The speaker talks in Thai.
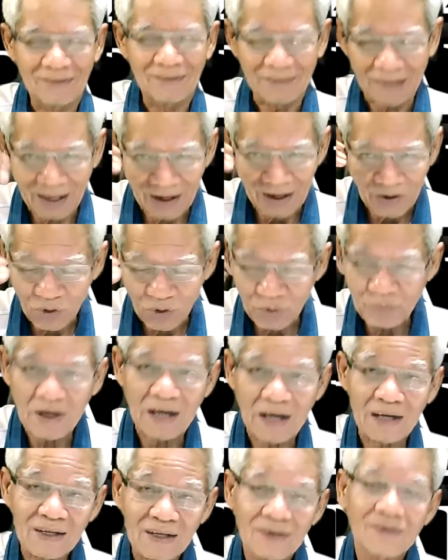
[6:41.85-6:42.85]
แต่กฎหมา
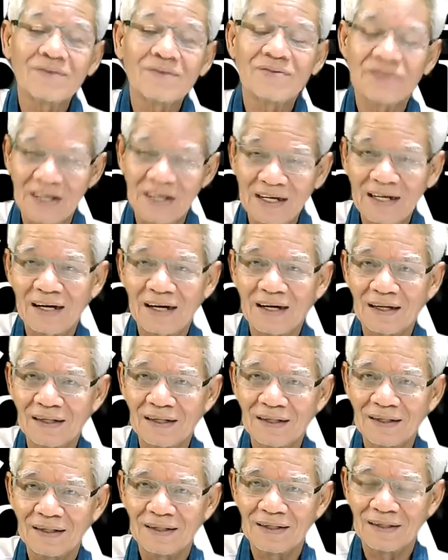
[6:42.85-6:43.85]
ยเขาใช้ได้
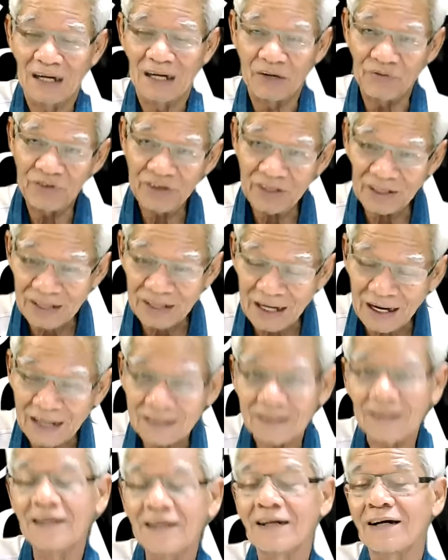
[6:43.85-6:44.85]
วิธีการ
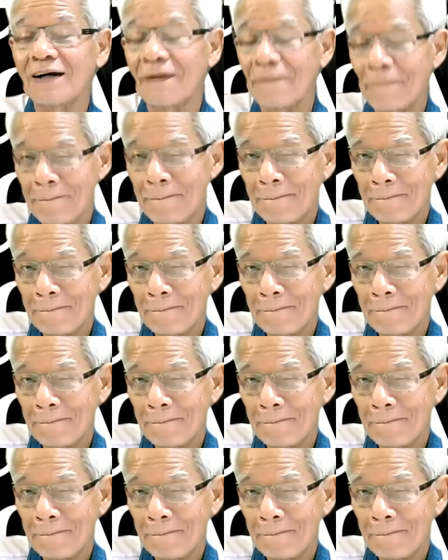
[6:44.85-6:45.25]
นี้เนี่ยครับ